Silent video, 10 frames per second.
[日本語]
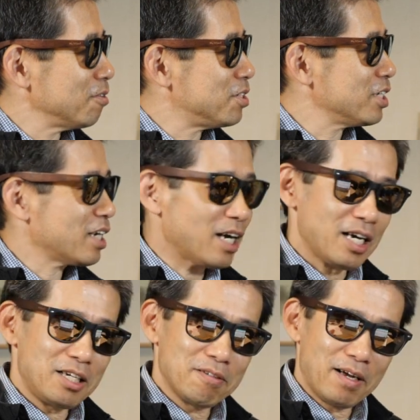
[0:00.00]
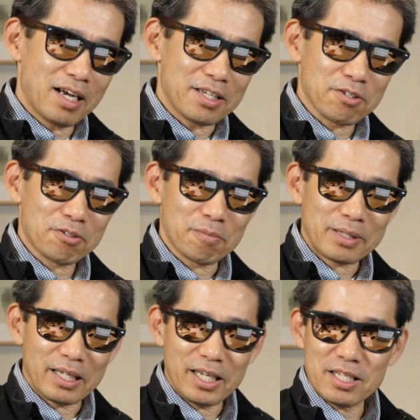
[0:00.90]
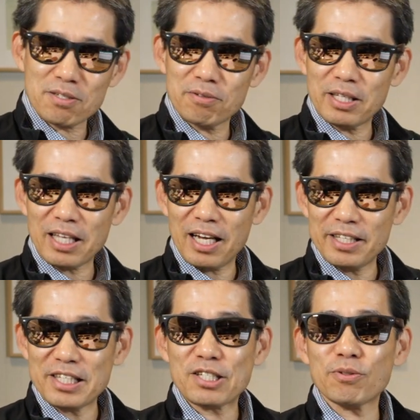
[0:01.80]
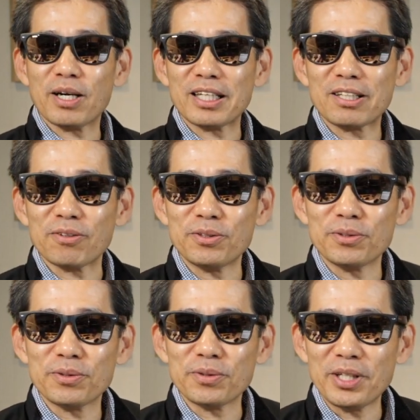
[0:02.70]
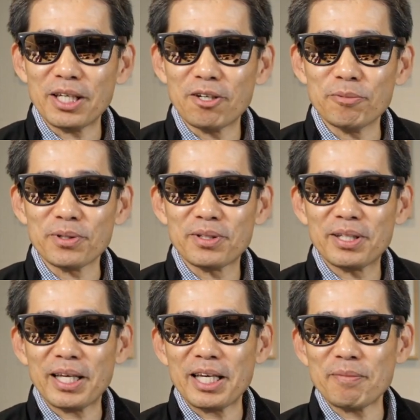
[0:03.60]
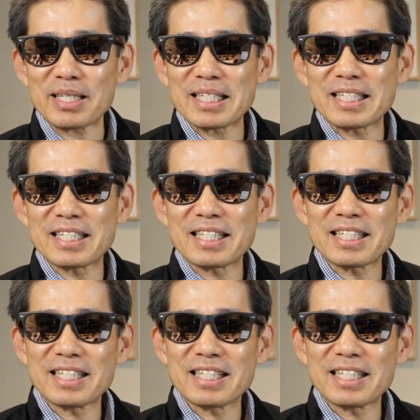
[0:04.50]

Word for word: 次回はちょっとまた映像ネタにしようかなというふうに思っています。